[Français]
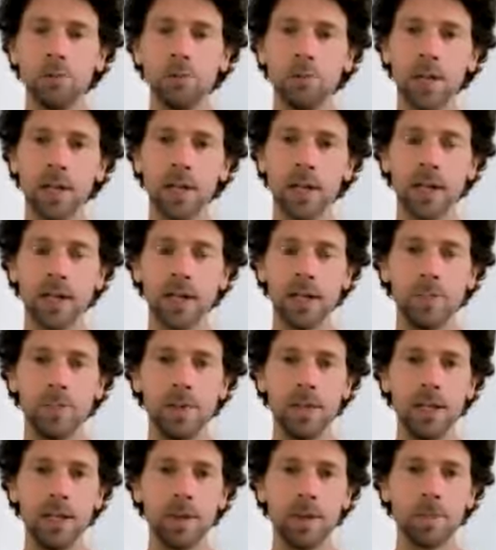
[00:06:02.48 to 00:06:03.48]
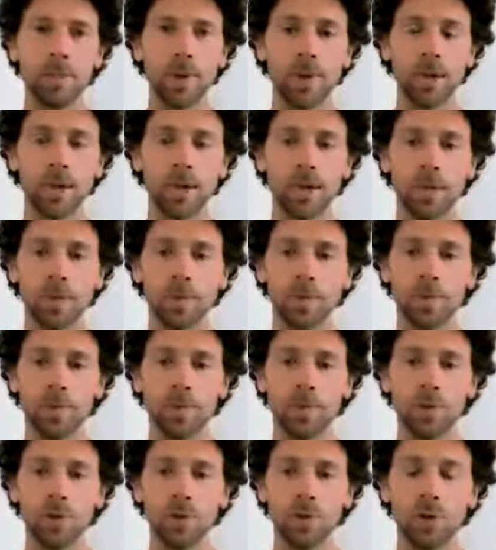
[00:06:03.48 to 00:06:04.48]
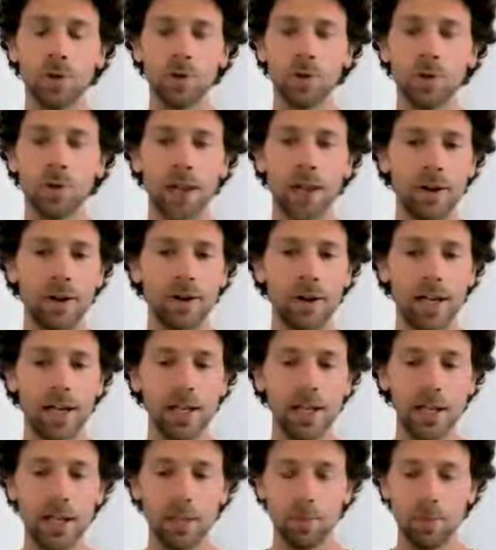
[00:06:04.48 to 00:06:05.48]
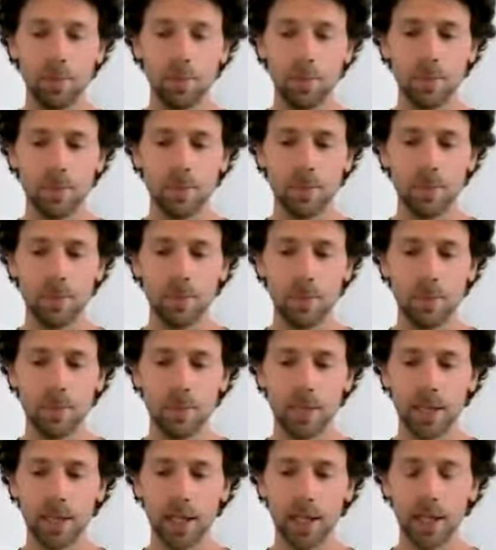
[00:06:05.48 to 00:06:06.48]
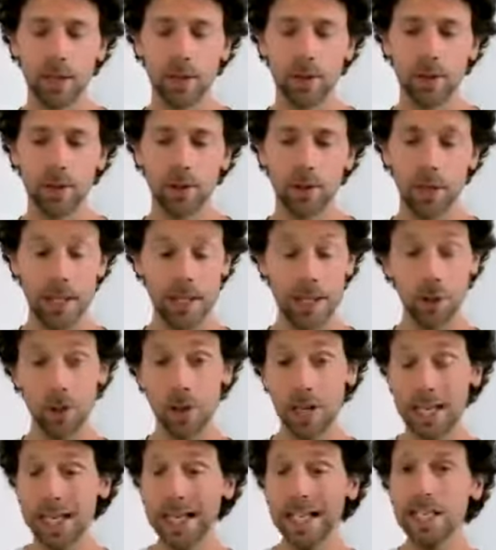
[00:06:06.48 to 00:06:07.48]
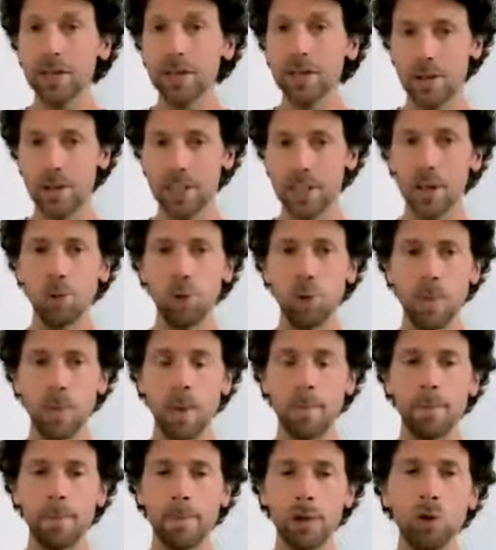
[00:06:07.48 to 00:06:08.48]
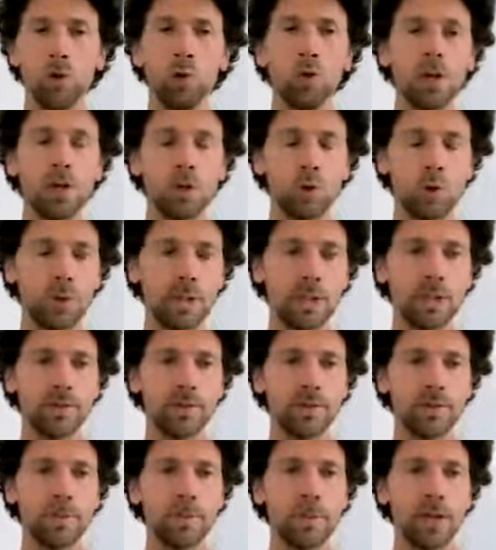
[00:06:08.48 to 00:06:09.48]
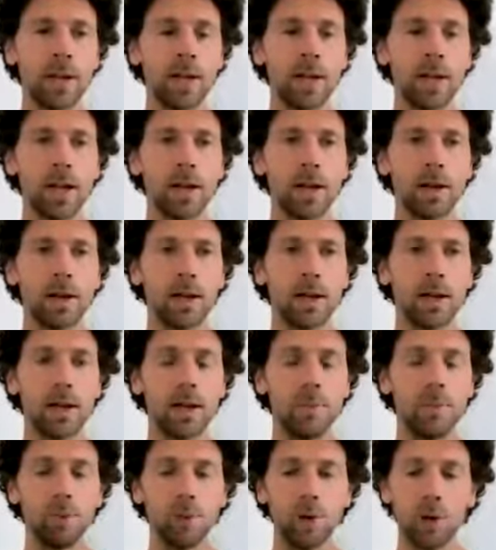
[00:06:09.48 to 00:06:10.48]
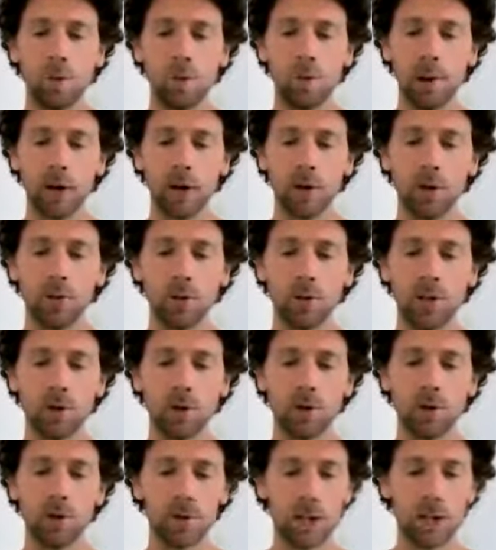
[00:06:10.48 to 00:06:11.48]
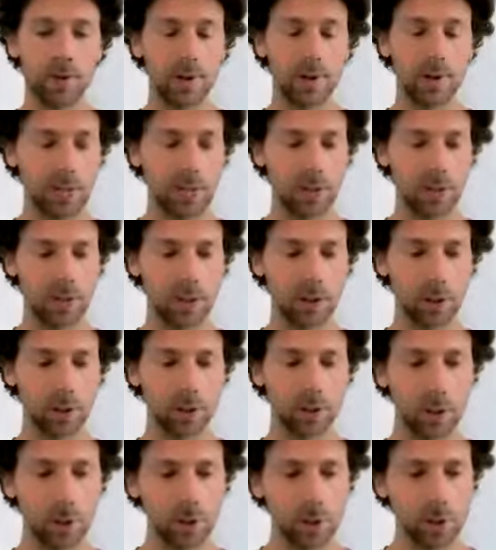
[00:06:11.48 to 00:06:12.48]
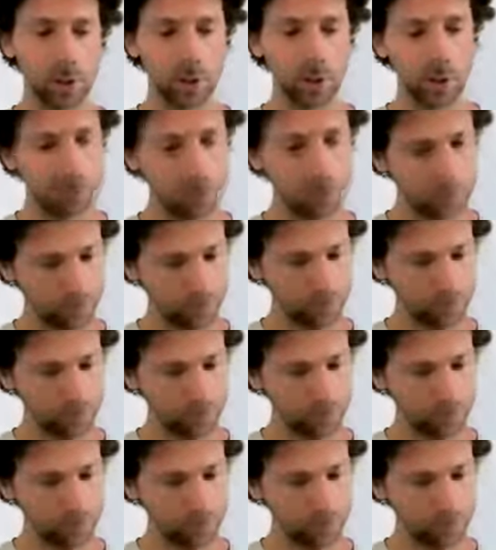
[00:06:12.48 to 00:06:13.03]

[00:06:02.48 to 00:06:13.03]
une fois avec un ami euh, de son travail et puis il me disait qu'il se, il se disait lui-même pas du tout intuitif. Et puis en parlant en fait de son travail, il se rendait compte que